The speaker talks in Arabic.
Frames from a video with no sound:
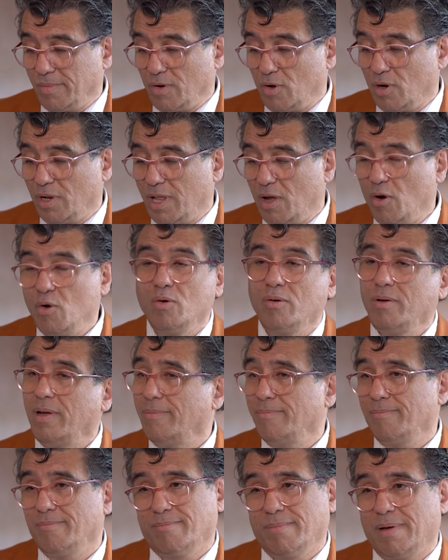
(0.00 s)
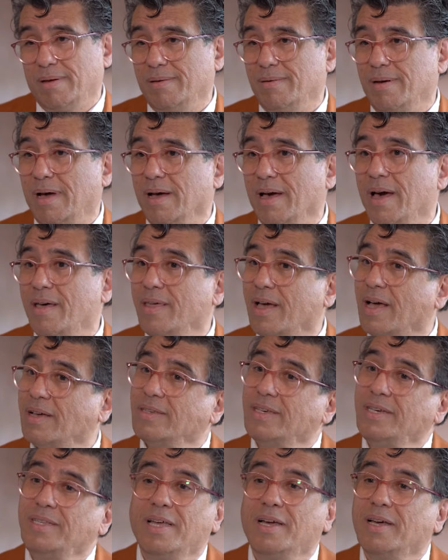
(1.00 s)
قلت له هذه
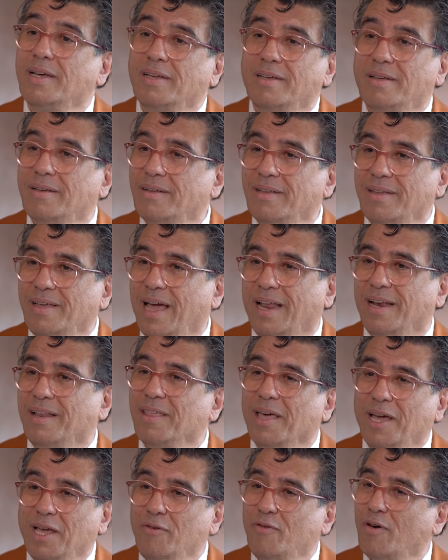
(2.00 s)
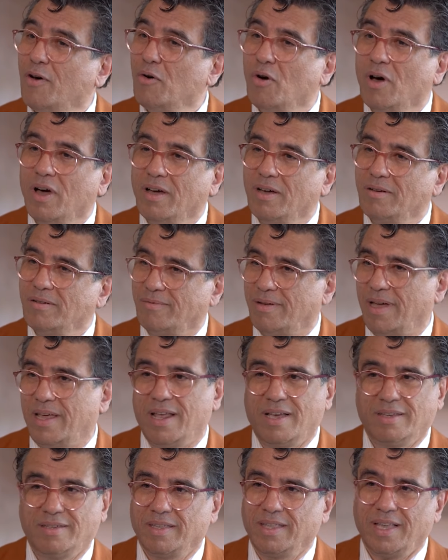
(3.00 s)
قصيدة يعني ضعيفة
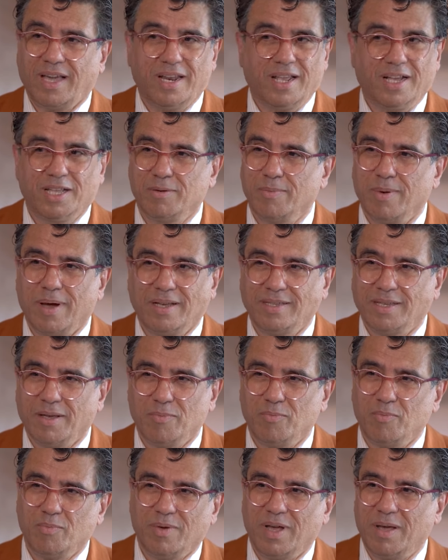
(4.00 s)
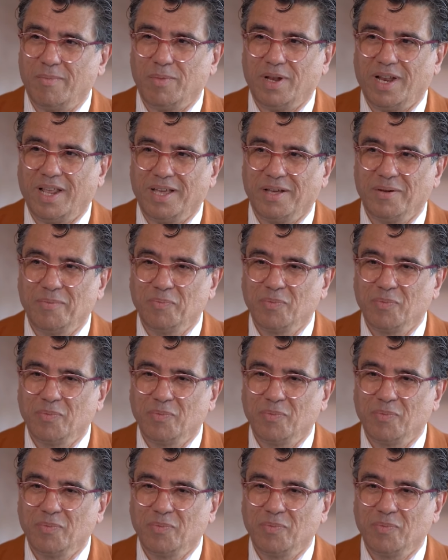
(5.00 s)
وأنا أستطيع أن أكتب أحسن منها